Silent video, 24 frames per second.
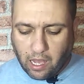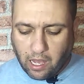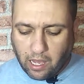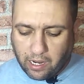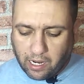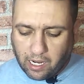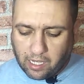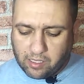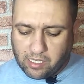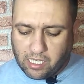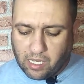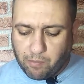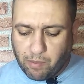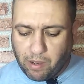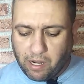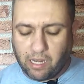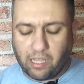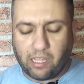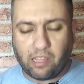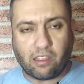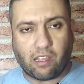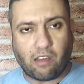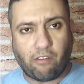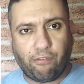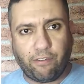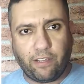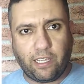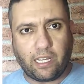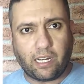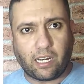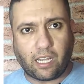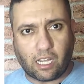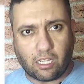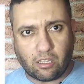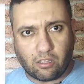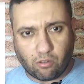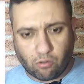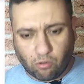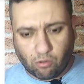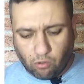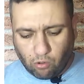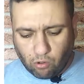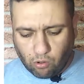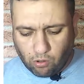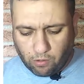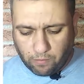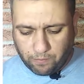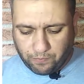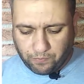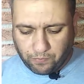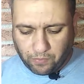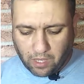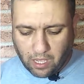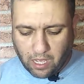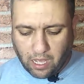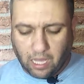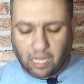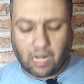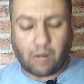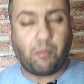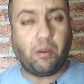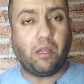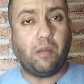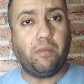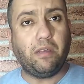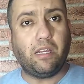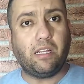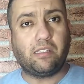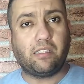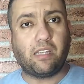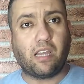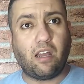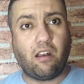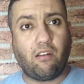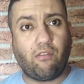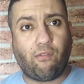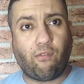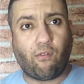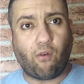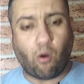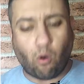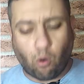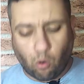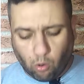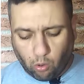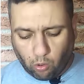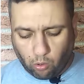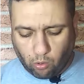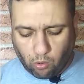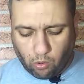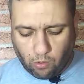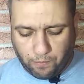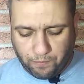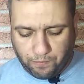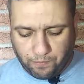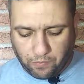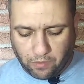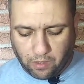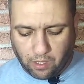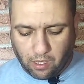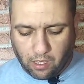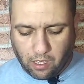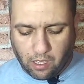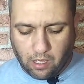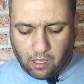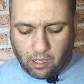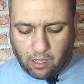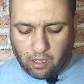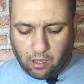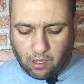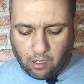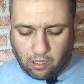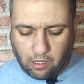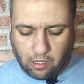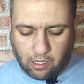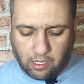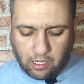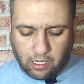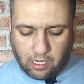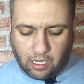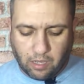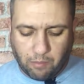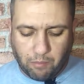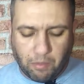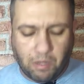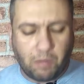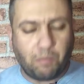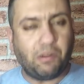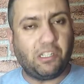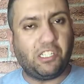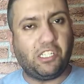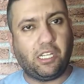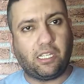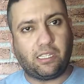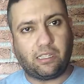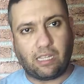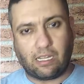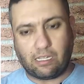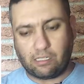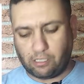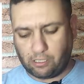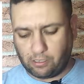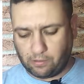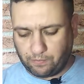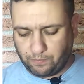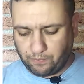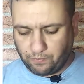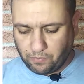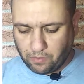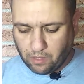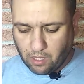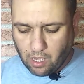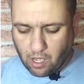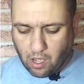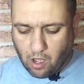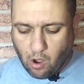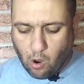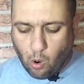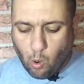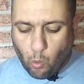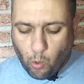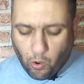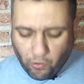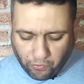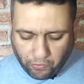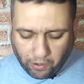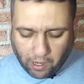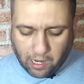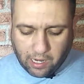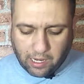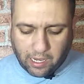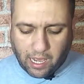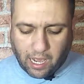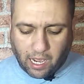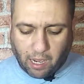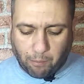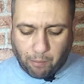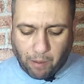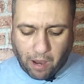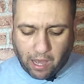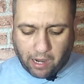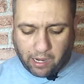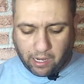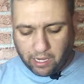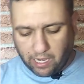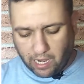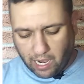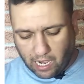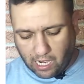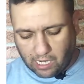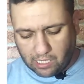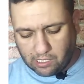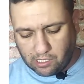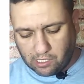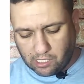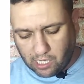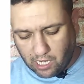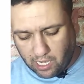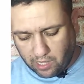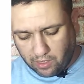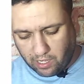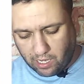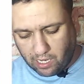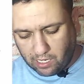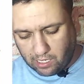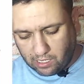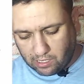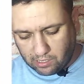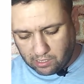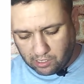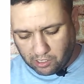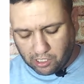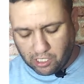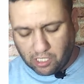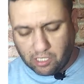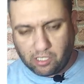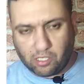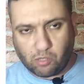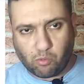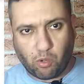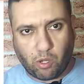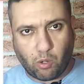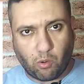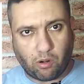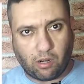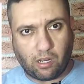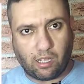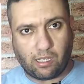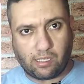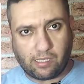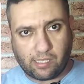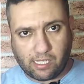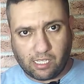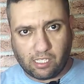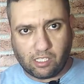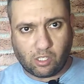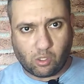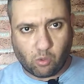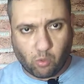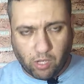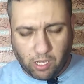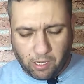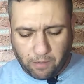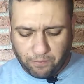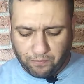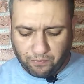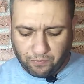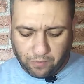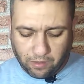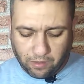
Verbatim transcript: راتبا اضافيا قدره 400 الف اورو آه، من بلجيك طاش وفقا لاخبار ايهان هذا شينسوي ولا سينسوي